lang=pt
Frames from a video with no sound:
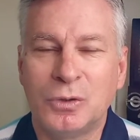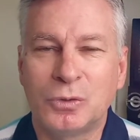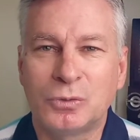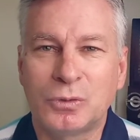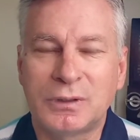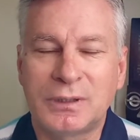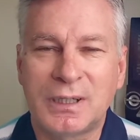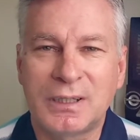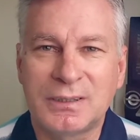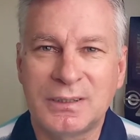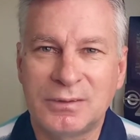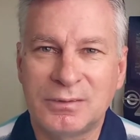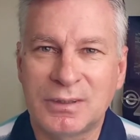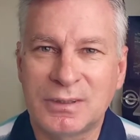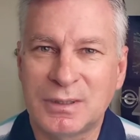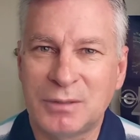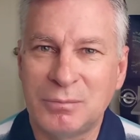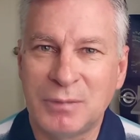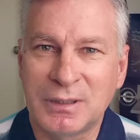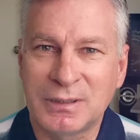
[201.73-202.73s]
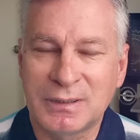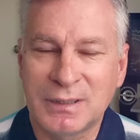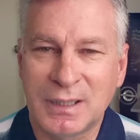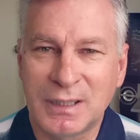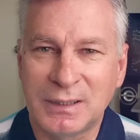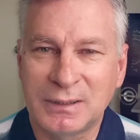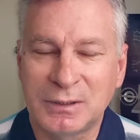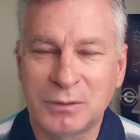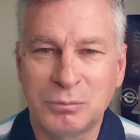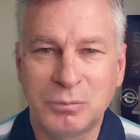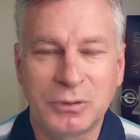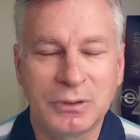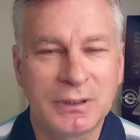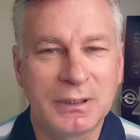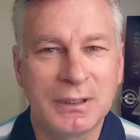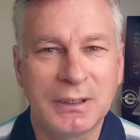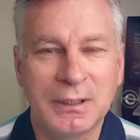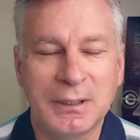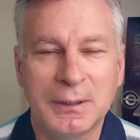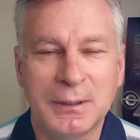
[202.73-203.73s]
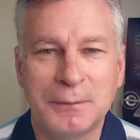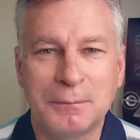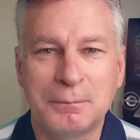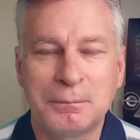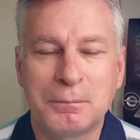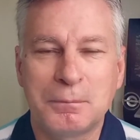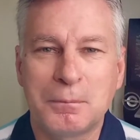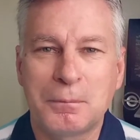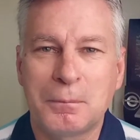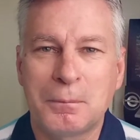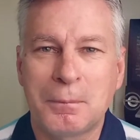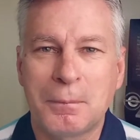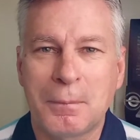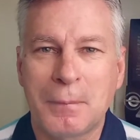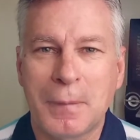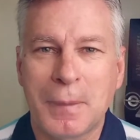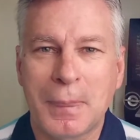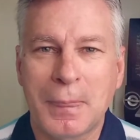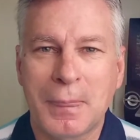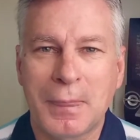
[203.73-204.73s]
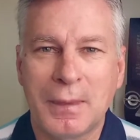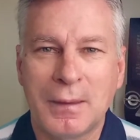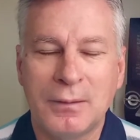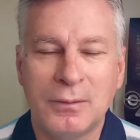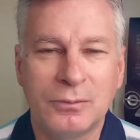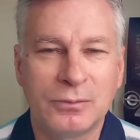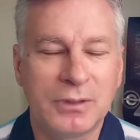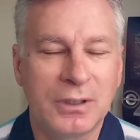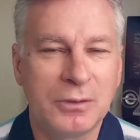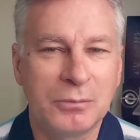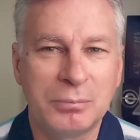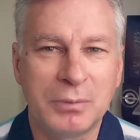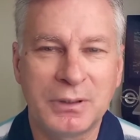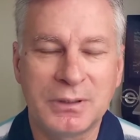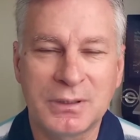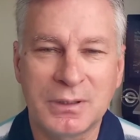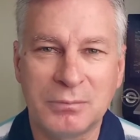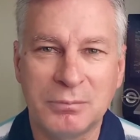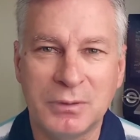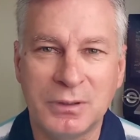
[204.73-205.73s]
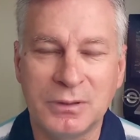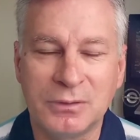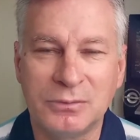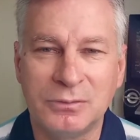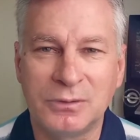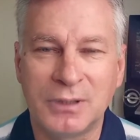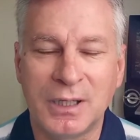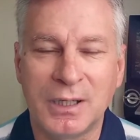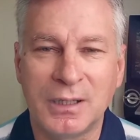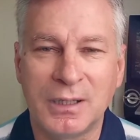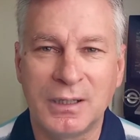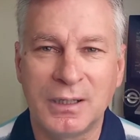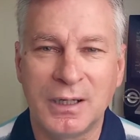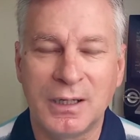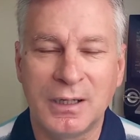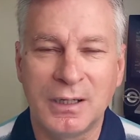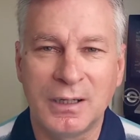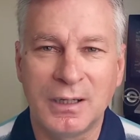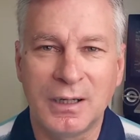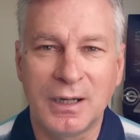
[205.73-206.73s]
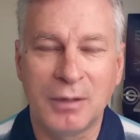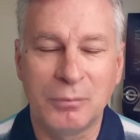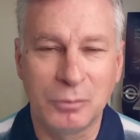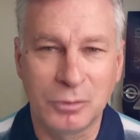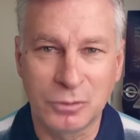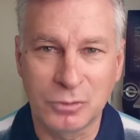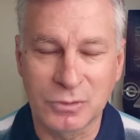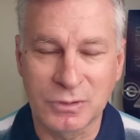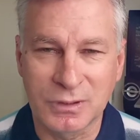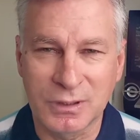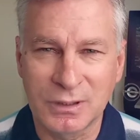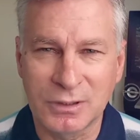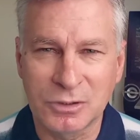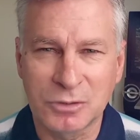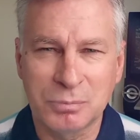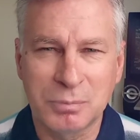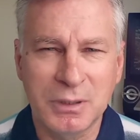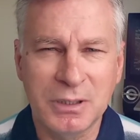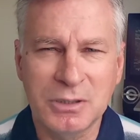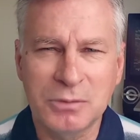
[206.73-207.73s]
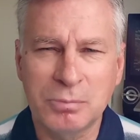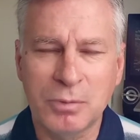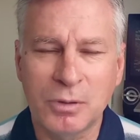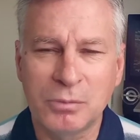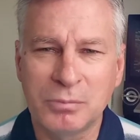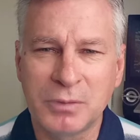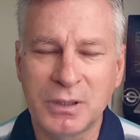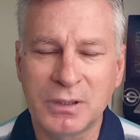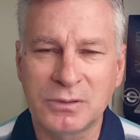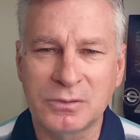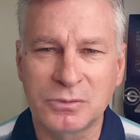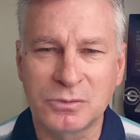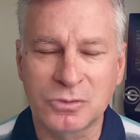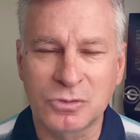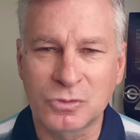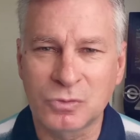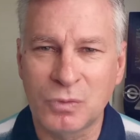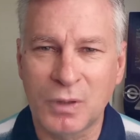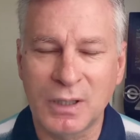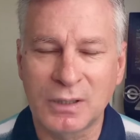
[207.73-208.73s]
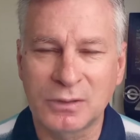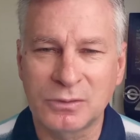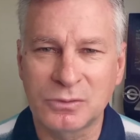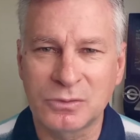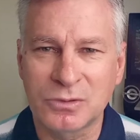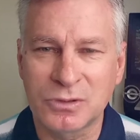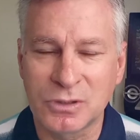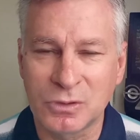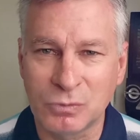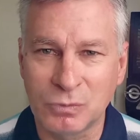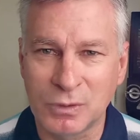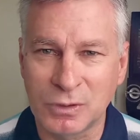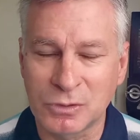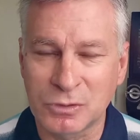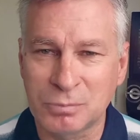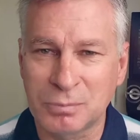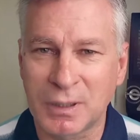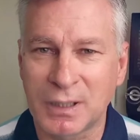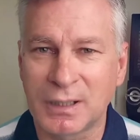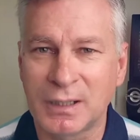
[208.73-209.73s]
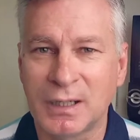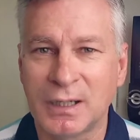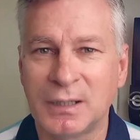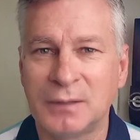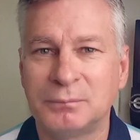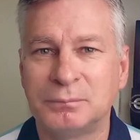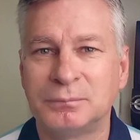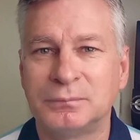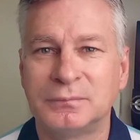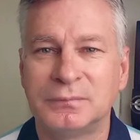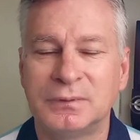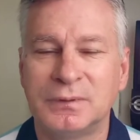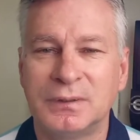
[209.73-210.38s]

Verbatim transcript: Eu estou trazendo essa mensagem porque eu tenho percebido, né, há muitos anos, principalmente de uns 4 ou 5 anos para cá,